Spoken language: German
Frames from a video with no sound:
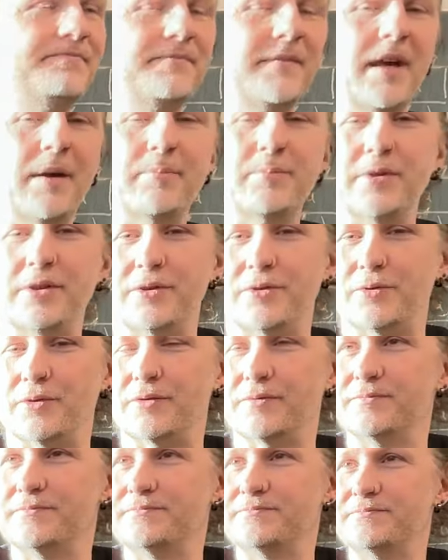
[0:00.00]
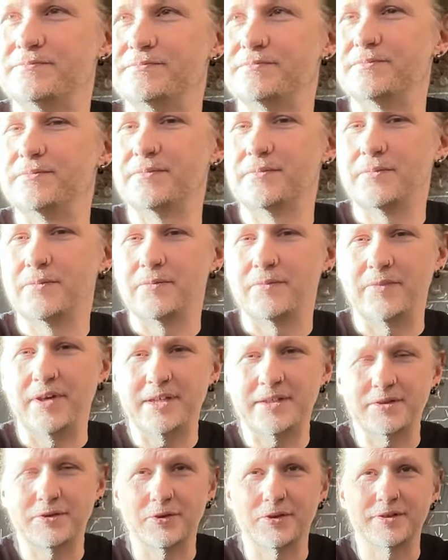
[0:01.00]
Abbildung?
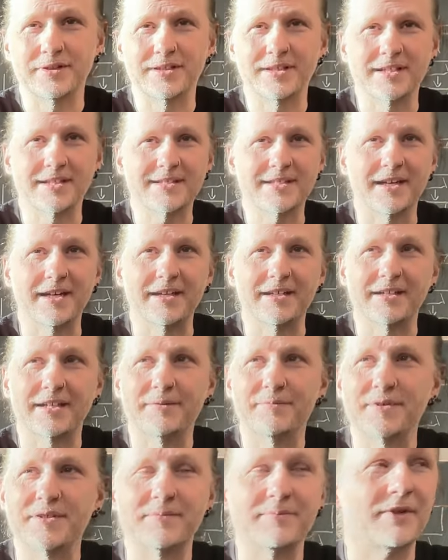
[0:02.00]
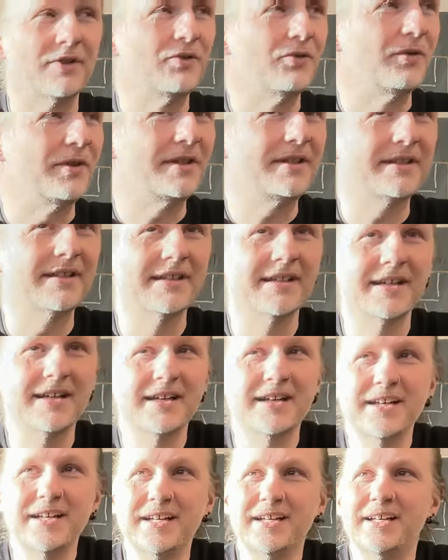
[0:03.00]
Welche könnten das sein? Gehen wir sie mal durch.
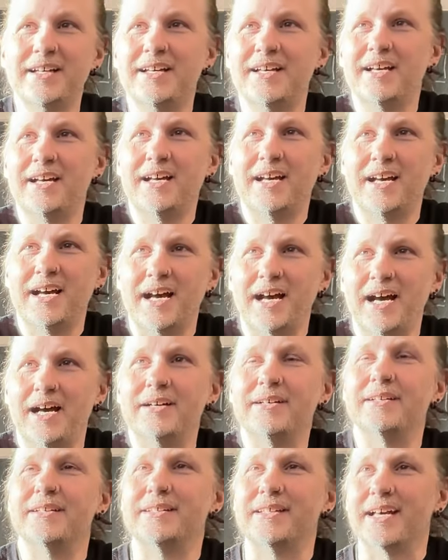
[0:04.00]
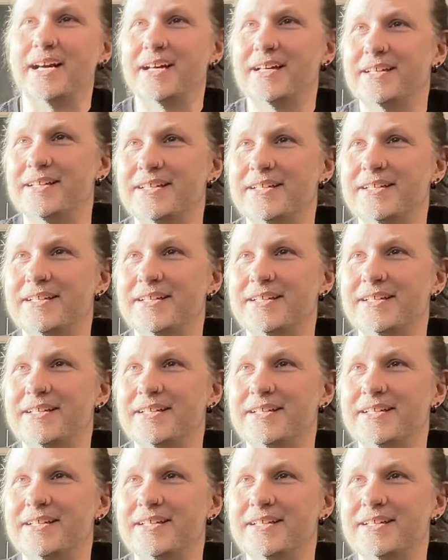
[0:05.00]
Ja.